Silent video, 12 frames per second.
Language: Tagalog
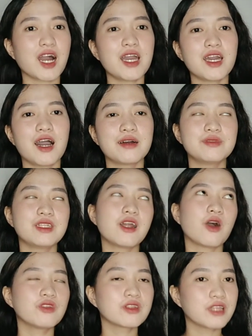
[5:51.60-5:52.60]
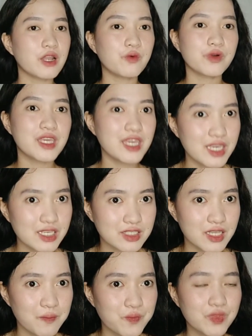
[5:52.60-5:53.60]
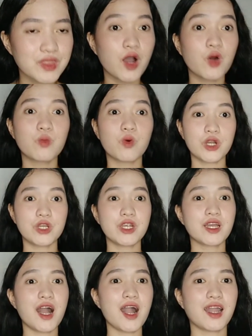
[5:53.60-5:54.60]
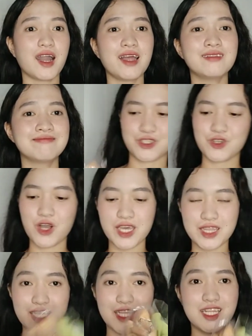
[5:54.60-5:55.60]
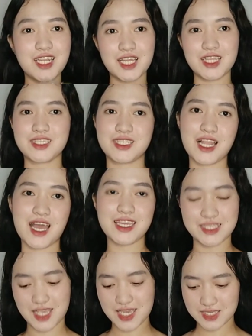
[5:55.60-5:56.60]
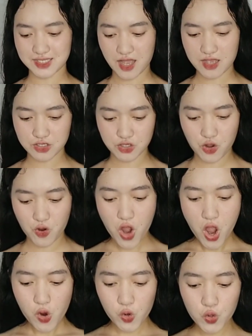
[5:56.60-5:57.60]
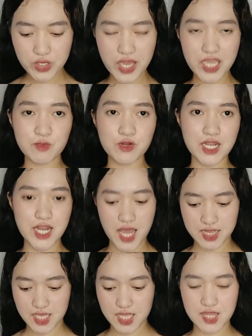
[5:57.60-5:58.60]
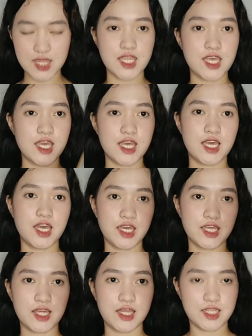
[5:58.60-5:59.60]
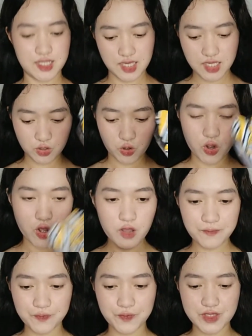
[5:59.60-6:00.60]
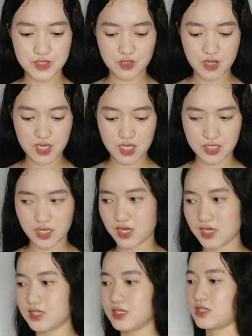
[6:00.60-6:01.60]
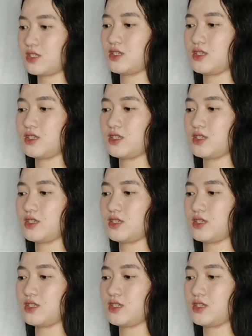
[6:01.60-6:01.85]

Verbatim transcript: Kaya hindi na ako nagdalawang isip na umorder ka agad. So ayan, titignan natin sila isa-isa. So unahin muna natin ito. So ayan guys.